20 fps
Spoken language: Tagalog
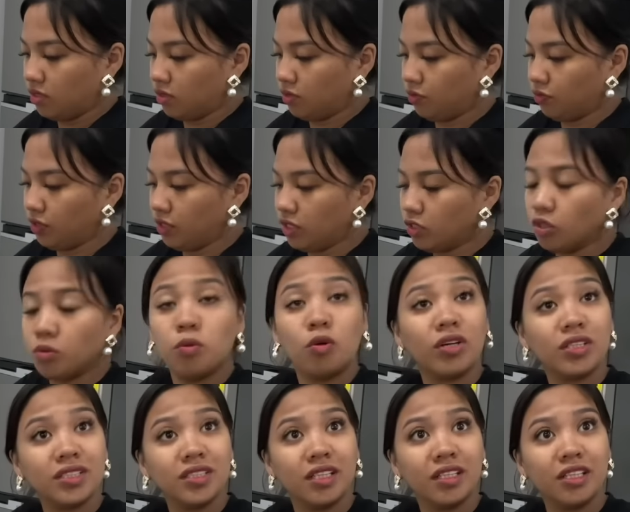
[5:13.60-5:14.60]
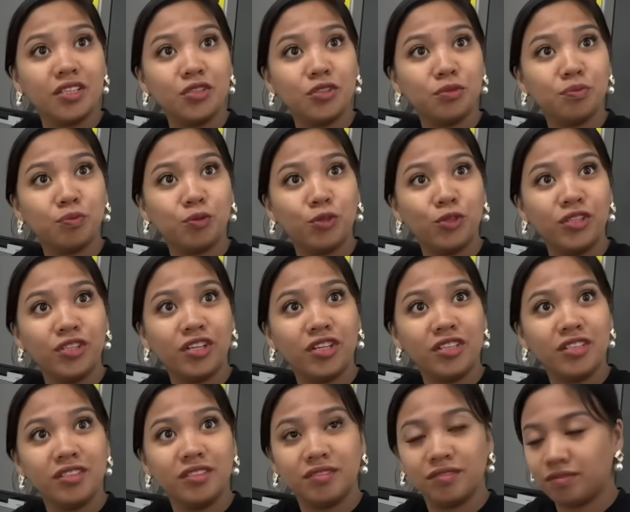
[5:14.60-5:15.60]
Feeling ko bukas na din yung pool na.
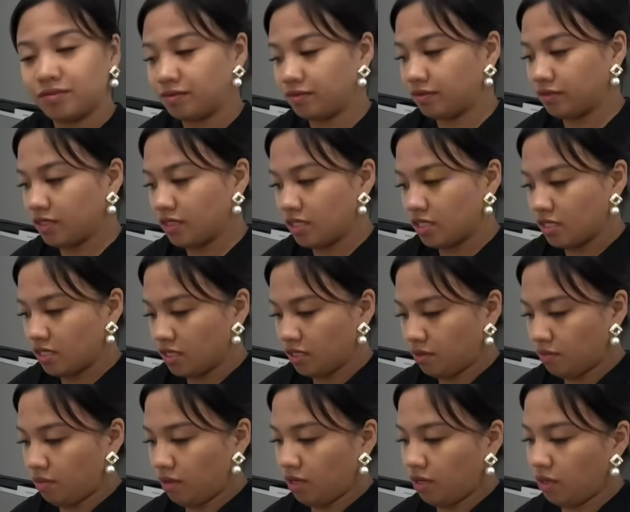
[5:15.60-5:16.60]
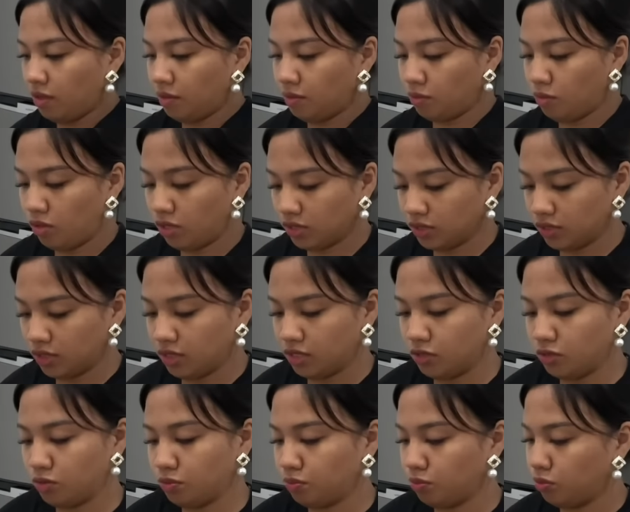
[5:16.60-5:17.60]
Baka bukas na din
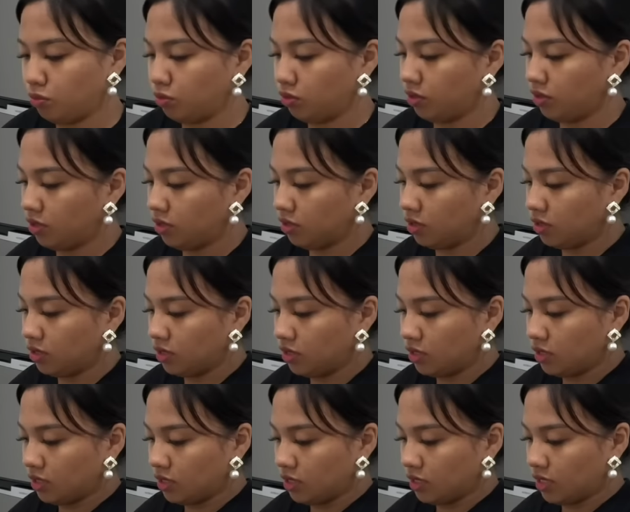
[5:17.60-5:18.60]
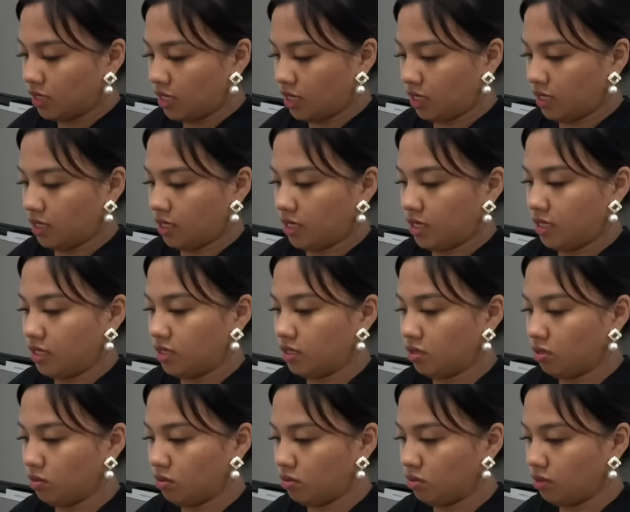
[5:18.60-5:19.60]
yung pool. Ayan.
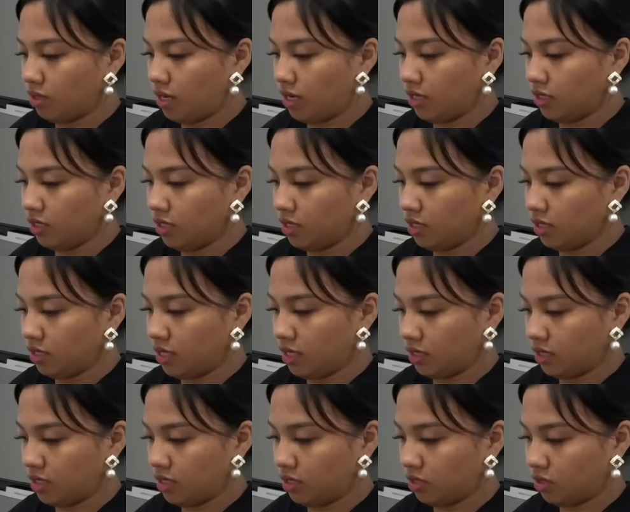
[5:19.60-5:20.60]
So, aanin lang natin.